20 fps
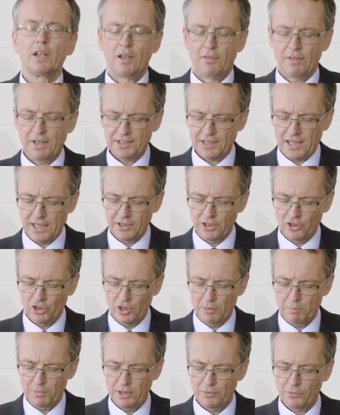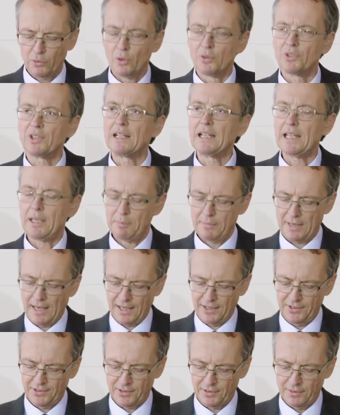Was kann die Chemie für unser Leben
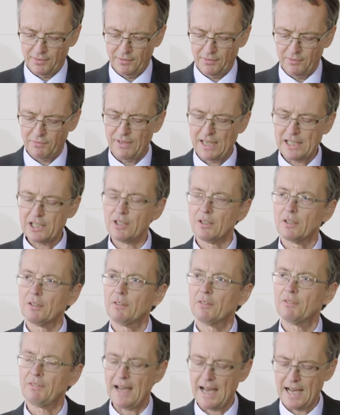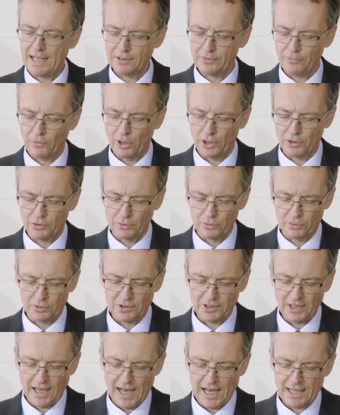leisten? Welche Verantwortung
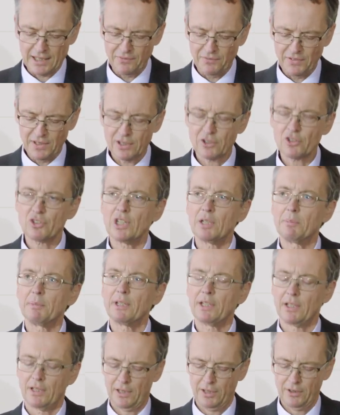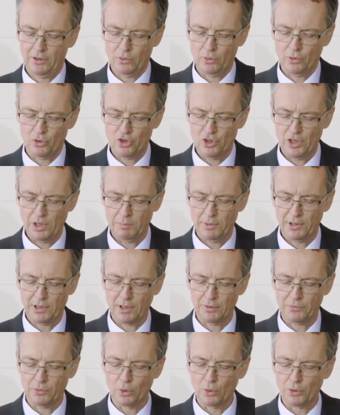tragen wir Chemikerinnen und
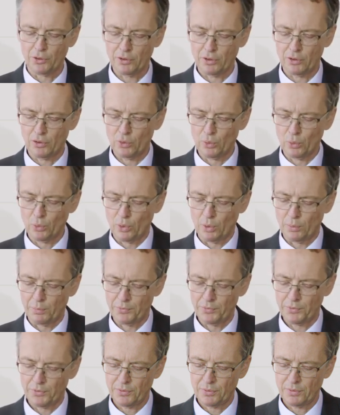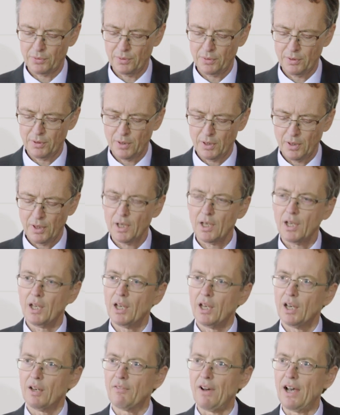Chemiker für unsere Zukunft?
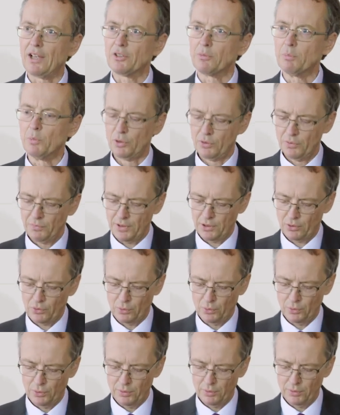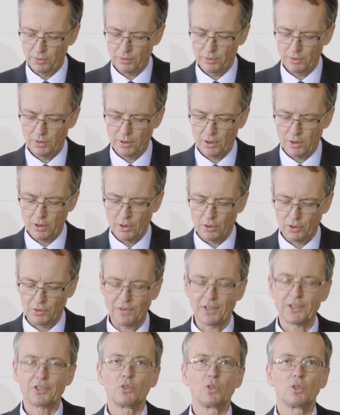Was müssen wir tun und
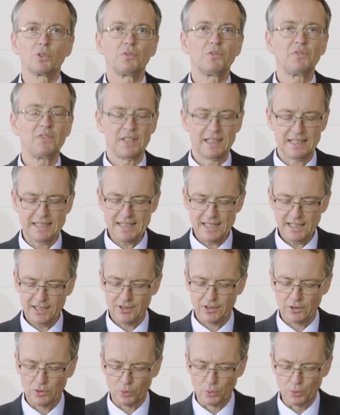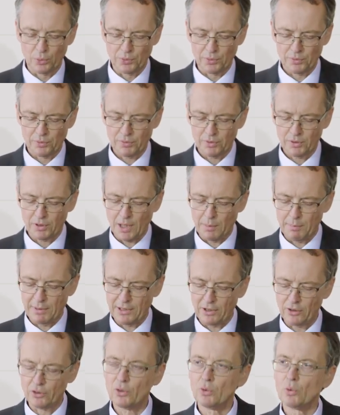was dürfen wir nicht tun, damit
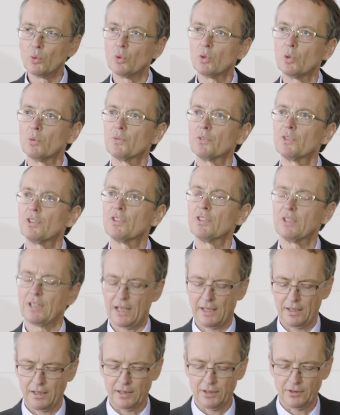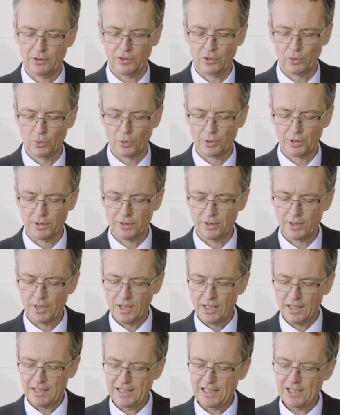es zukünftigen Generationen
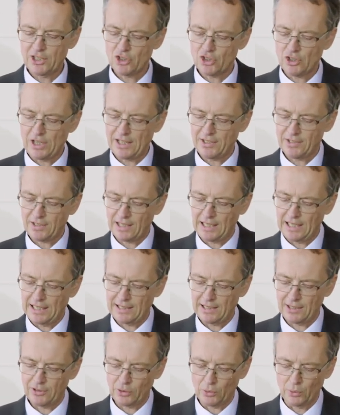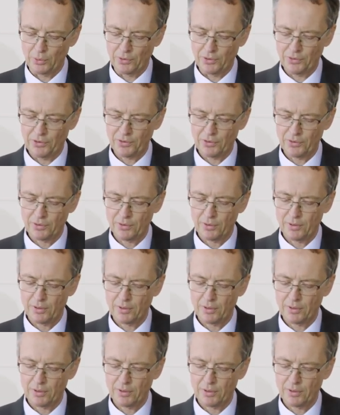nicht schlechter geht als uns?